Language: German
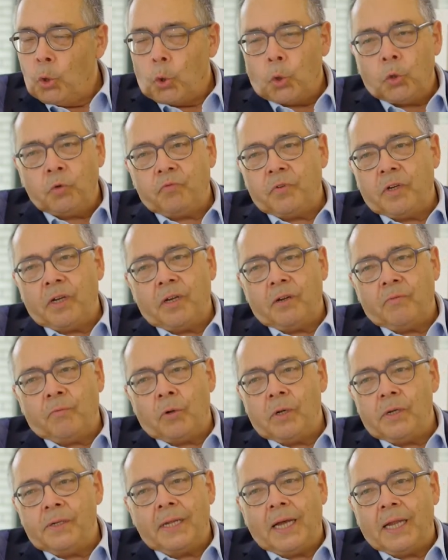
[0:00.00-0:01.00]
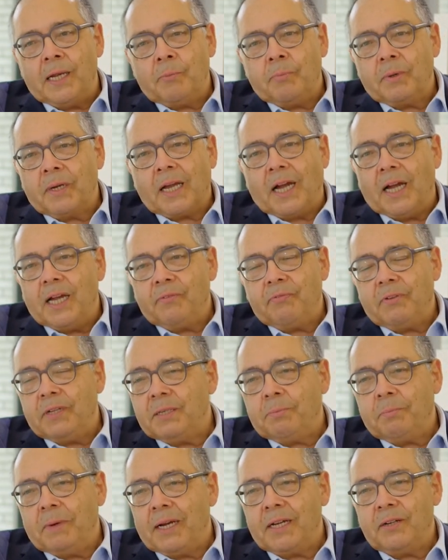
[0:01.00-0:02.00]
Und wir wollen alle
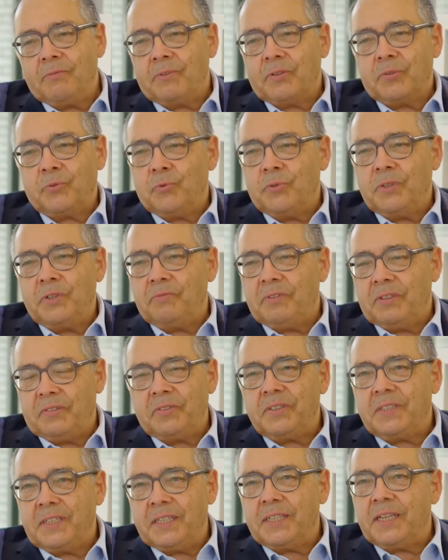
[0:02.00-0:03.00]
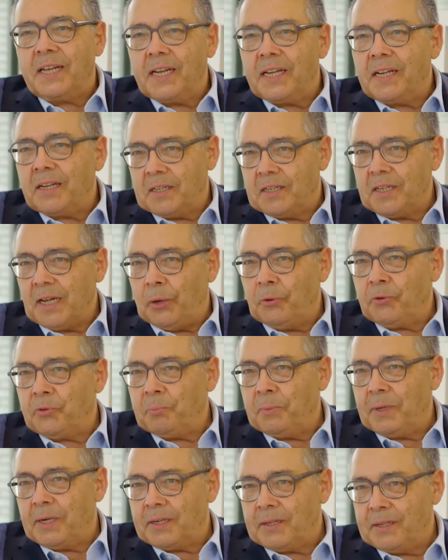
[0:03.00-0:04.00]
begreiflich machen, was Universität eigentlich
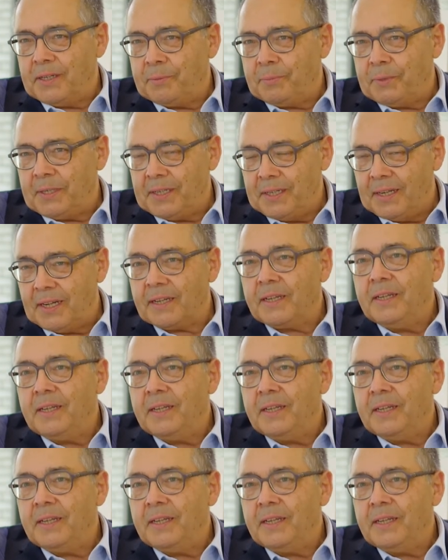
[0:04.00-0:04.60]
ausmacht, nämlich nach